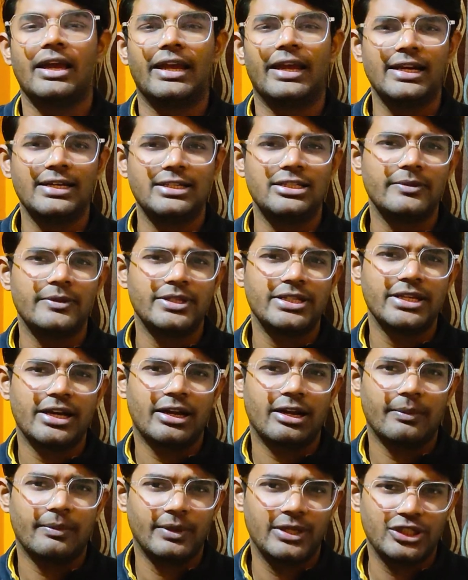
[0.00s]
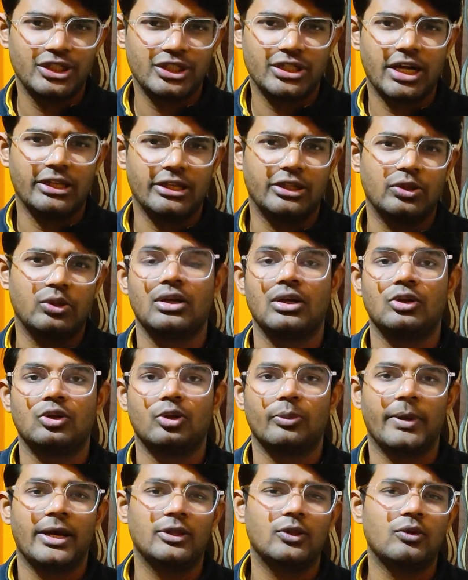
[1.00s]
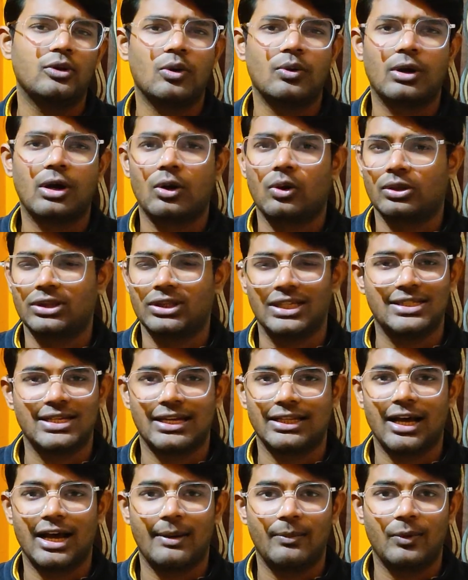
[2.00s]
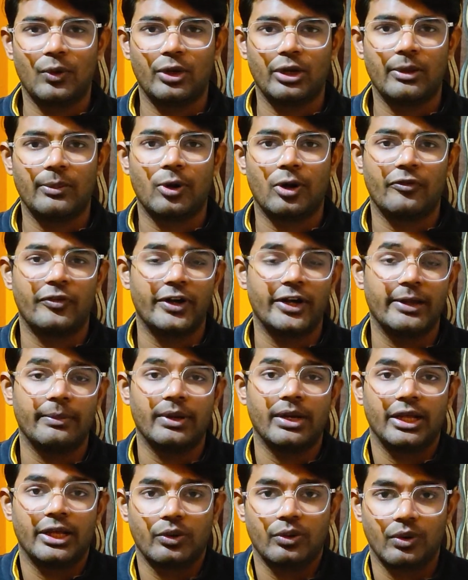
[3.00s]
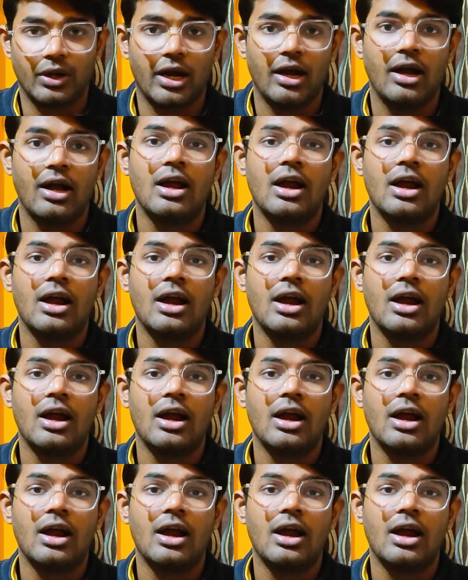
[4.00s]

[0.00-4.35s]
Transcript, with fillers: एट जीबी से अगर आप नीचे जाते हो तो मैं तो कहूंगा उतना ज़्यादा आप लोग के लिए प्रॉफिटेबल नहीं होगा